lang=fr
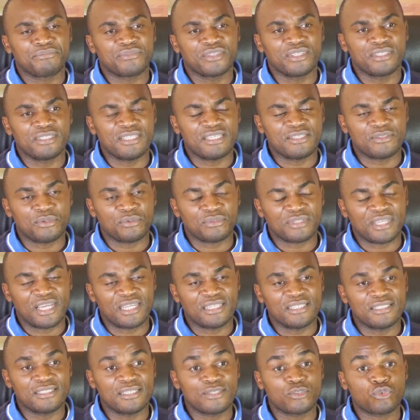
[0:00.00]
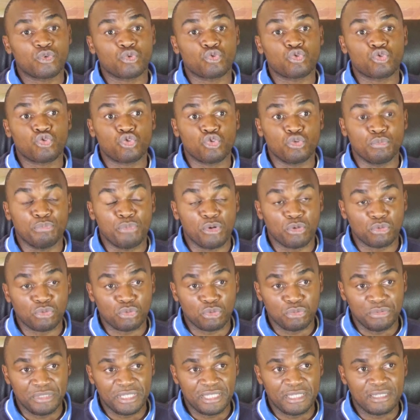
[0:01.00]
décentralisées sont
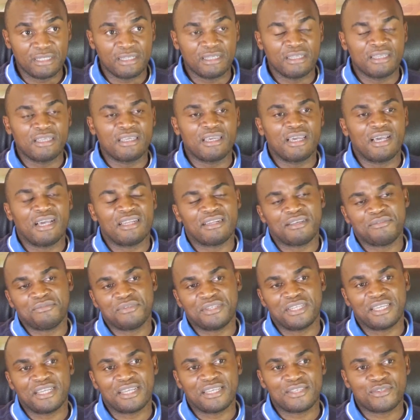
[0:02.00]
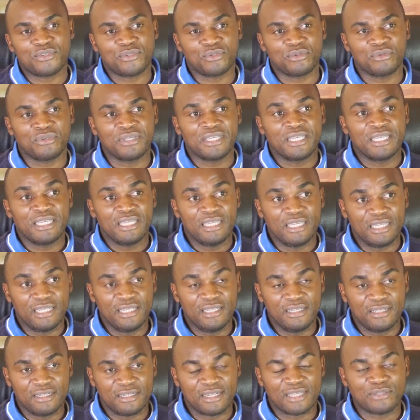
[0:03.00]
subordonnées à la Fédération.
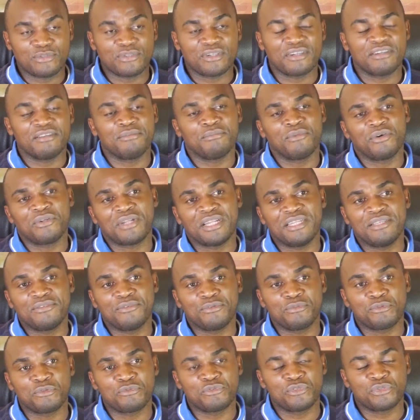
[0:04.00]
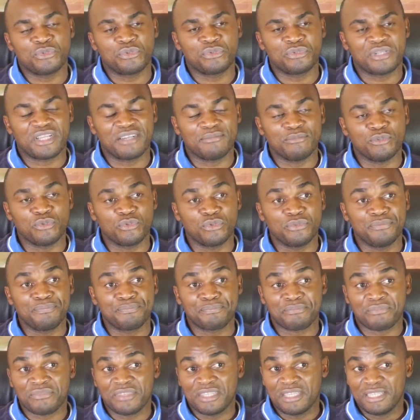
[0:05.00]
Et naturellement, la Ligue du Cameroun,
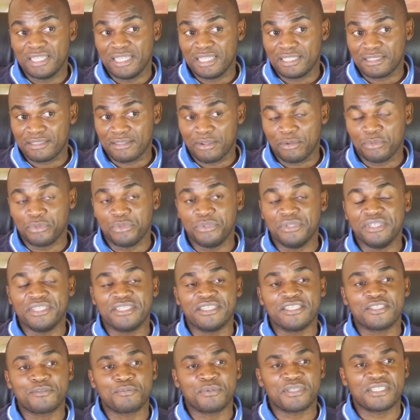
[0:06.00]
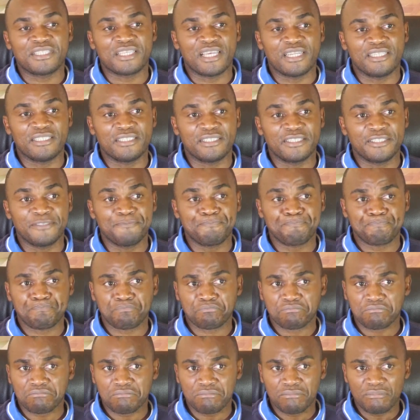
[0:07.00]
étant une ligue spécialisée,
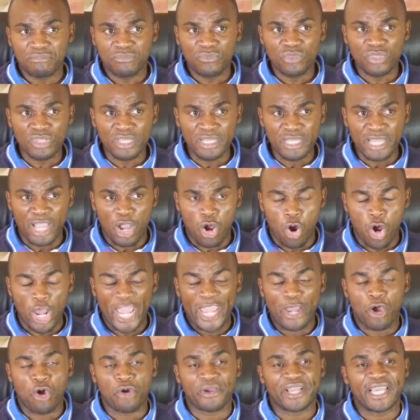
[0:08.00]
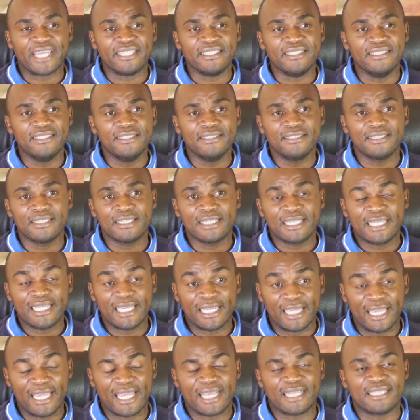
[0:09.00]
organise
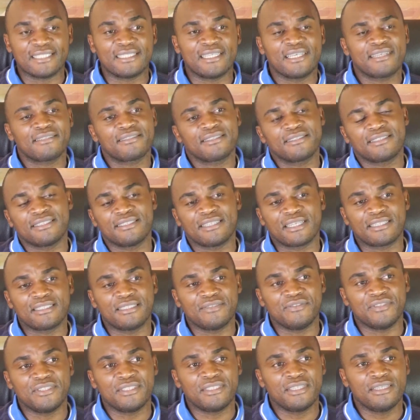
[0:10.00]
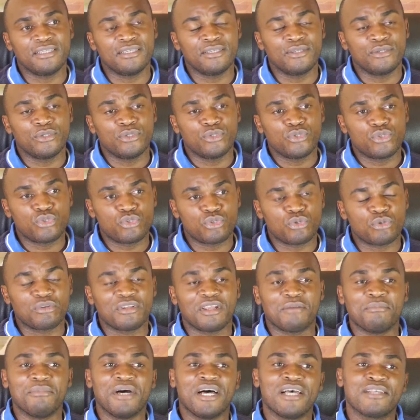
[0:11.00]
et exerce ses activités sur
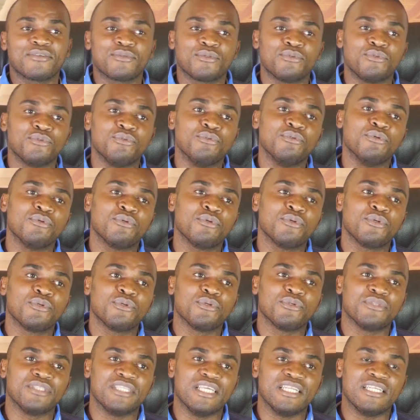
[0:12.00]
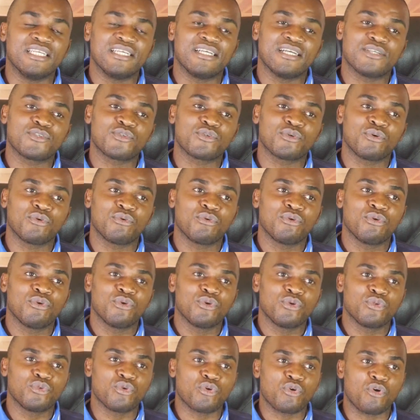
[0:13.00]
la base d'une délégation
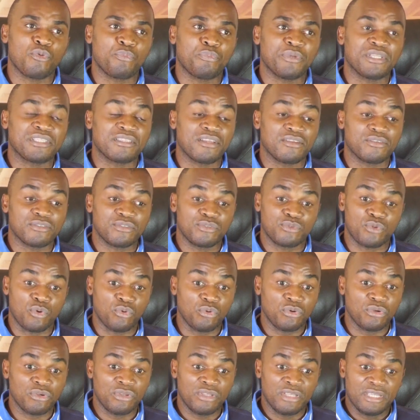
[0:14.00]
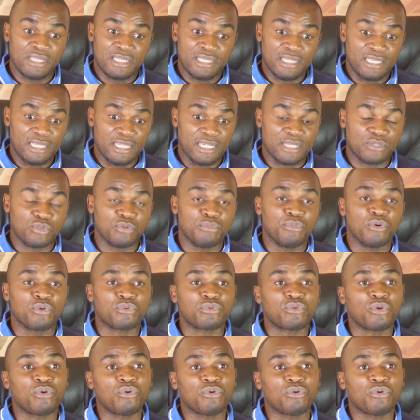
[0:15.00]
de compétences. Donc, il est de bon